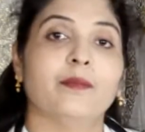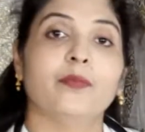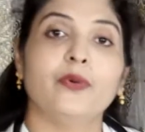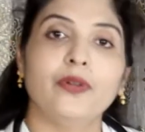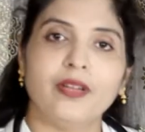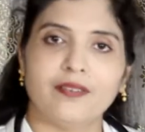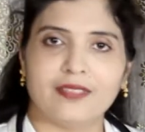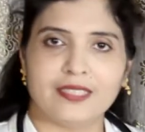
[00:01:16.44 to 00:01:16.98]

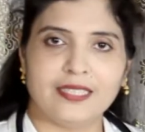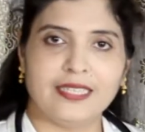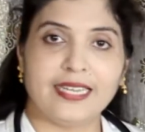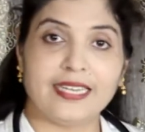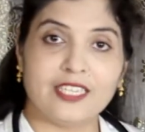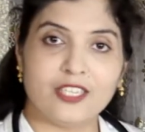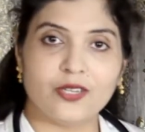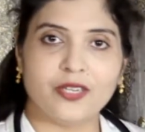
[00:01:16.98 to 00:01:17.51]
మూడవది
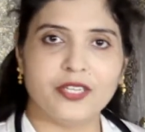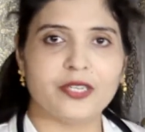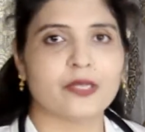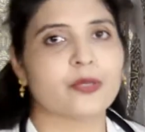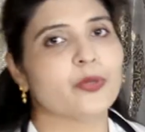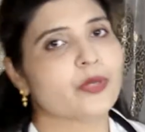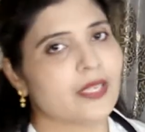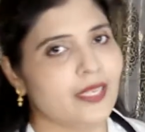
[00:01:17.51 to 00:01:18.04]
ఎంజాయ్
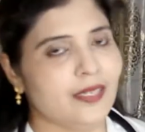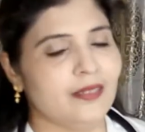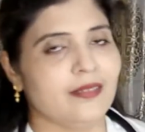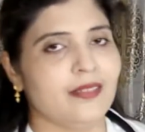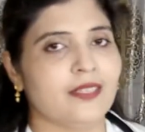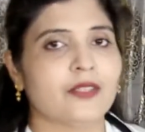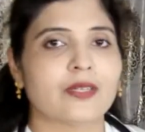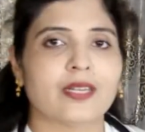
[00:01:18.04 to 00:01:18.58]
యువర్ కుకింగ్
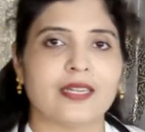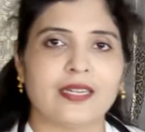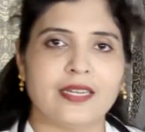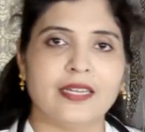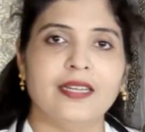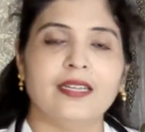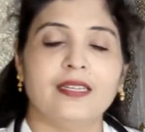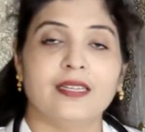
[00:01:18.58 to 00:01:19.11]

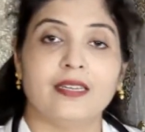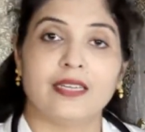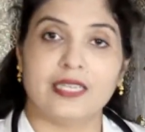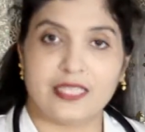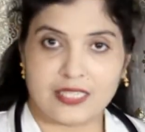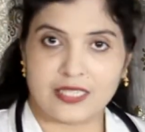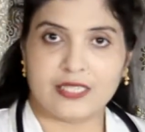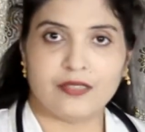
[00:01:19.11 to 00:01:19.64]
ఎందుకంటే
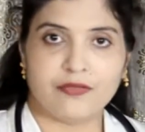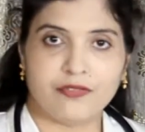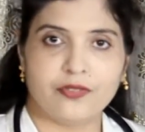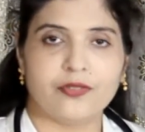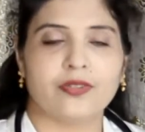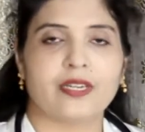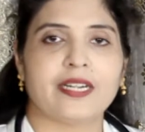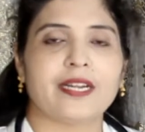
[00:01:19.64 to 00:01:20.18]
రెస్టారెంట్
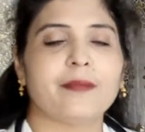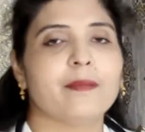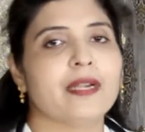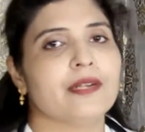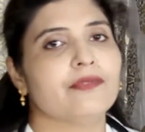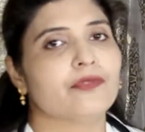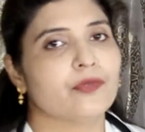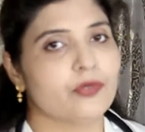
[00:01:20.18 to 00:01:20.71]
ఫుడ్
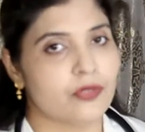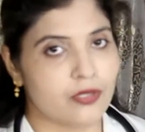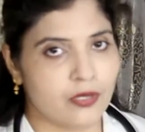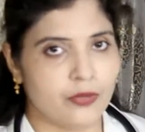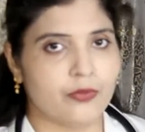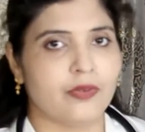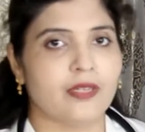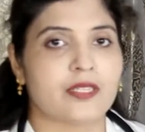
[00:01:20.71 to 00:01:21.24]
రెడీమేడ్
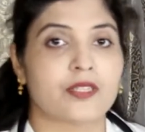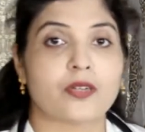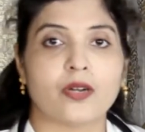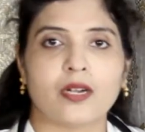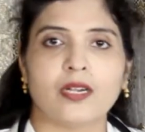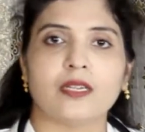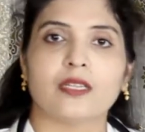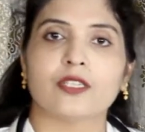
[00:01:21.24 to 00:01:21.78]
ఫుడ్స్లో ఉన్న
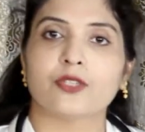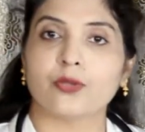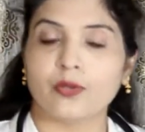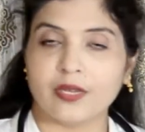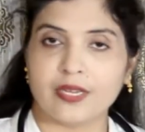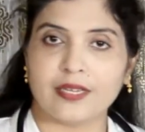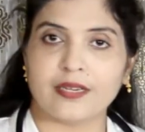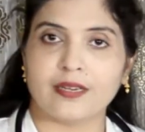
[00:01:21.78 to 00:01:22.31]
సాల్ట్
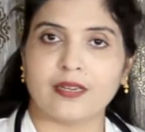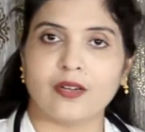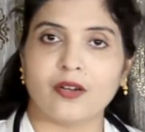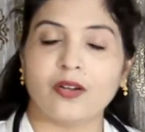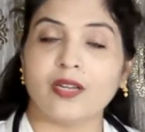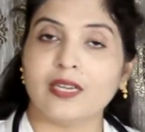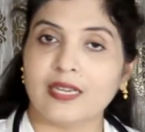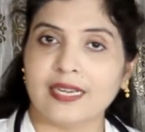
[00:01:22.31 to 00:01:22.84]
షుగర్
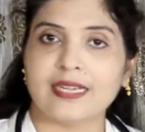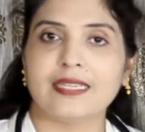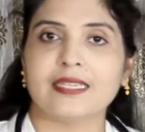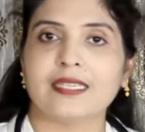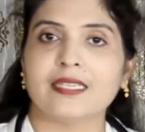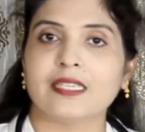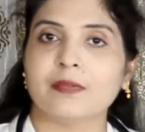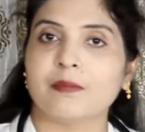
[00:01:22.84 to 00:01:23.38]
ఆయిల్
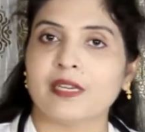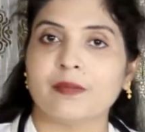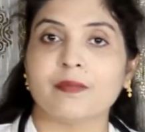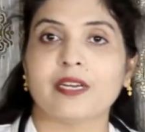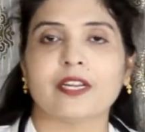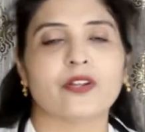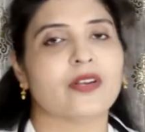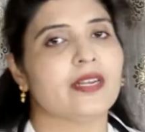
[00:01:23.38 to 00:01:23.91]
కంటెంట్ని
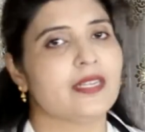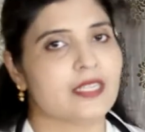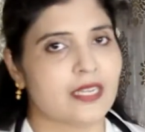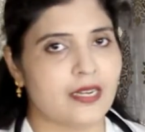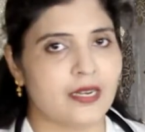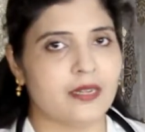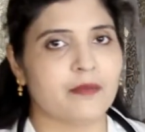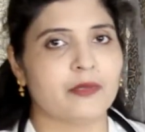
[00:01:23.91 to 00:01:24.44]
మనం రెగ్యులేట్
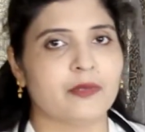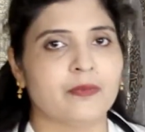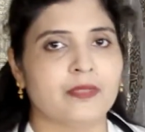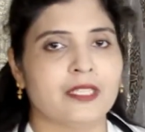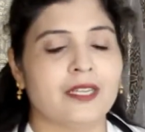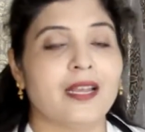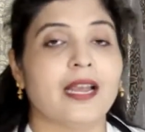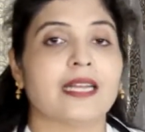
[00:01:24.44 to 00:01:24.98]
చేయలేము
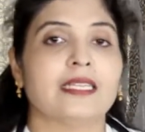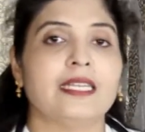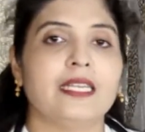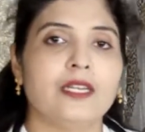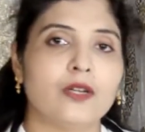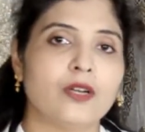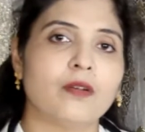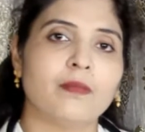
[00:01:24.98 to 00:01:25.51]
అదే
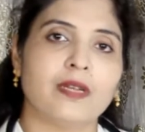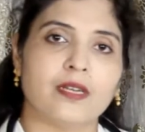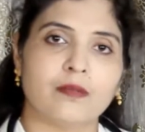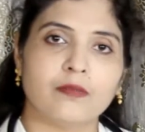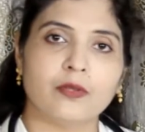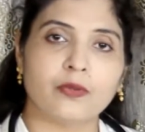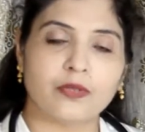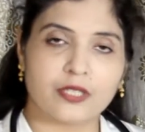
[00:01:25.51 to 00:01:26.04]
ఇంట్లో
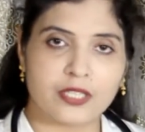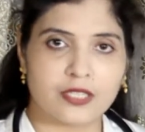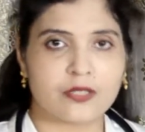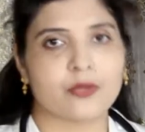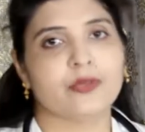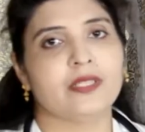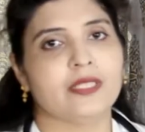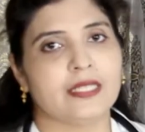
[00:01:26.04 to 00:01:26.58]
మనం కుక్
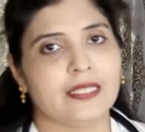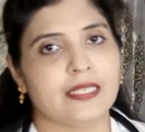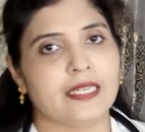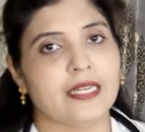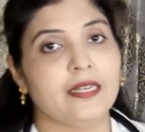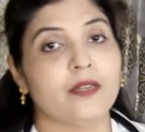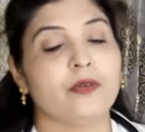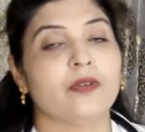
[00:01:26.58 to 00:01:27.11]
చేసుకుని
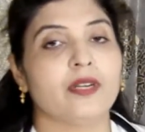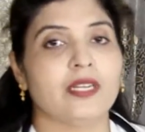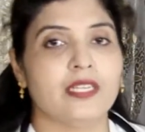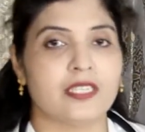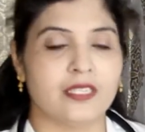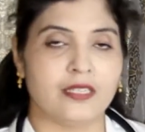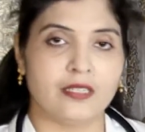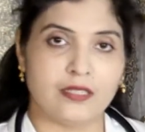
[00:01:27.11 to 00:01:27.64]
తింటే
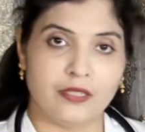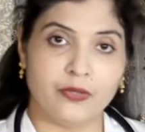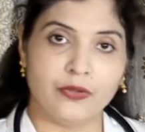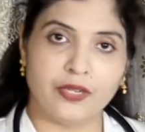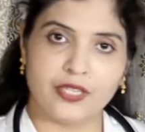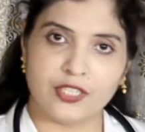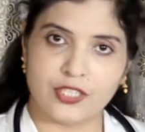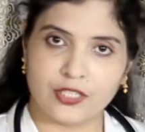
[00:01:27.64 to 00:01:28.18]
న్యూట్రిషనల్
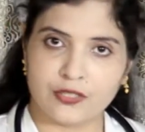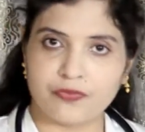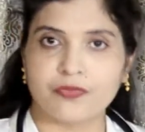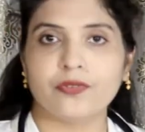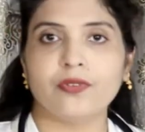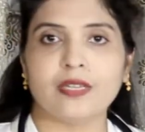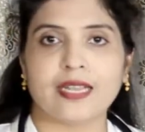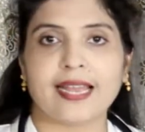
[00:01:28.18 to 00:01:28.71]
న్యూట్రిషియస్
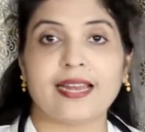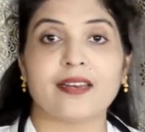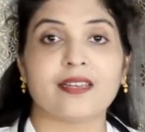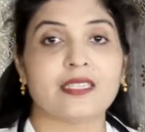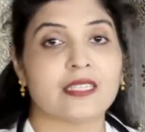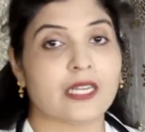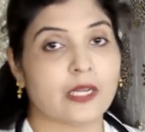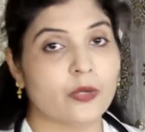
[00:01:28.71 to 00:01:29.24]
ఫుడ్
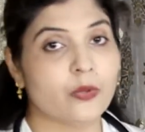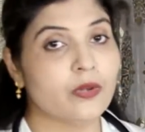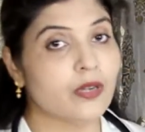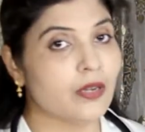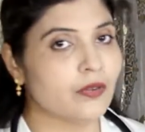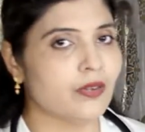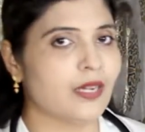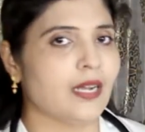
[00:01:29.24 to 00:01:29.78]
క్యాలరీస్
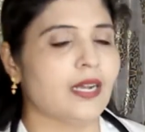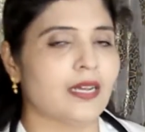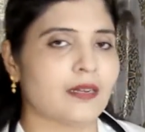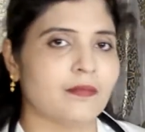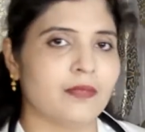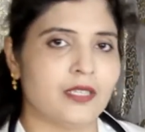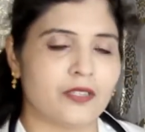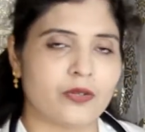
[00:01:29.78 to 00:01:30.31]
తక్కువగా ఉన్న
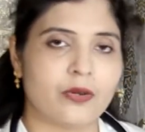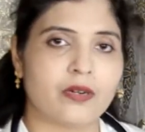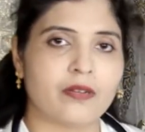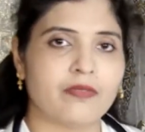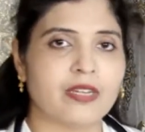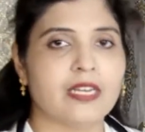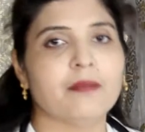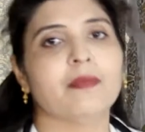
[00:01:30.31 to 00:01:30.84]
ఆహారం
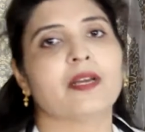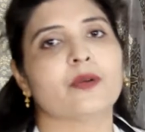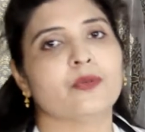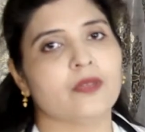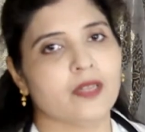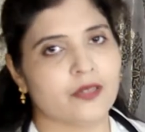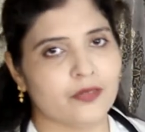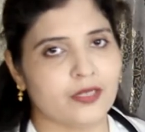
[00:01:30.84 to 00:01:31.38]
తీసుకోవడం వల్ల
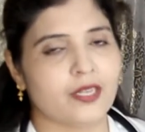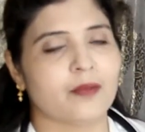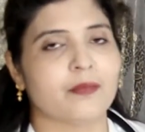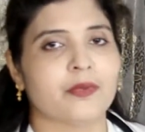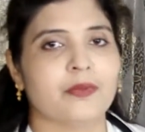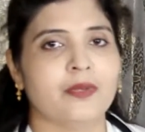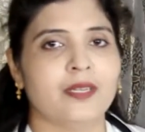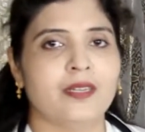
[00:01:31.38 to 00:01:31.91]
బరువు తగ్గుతాము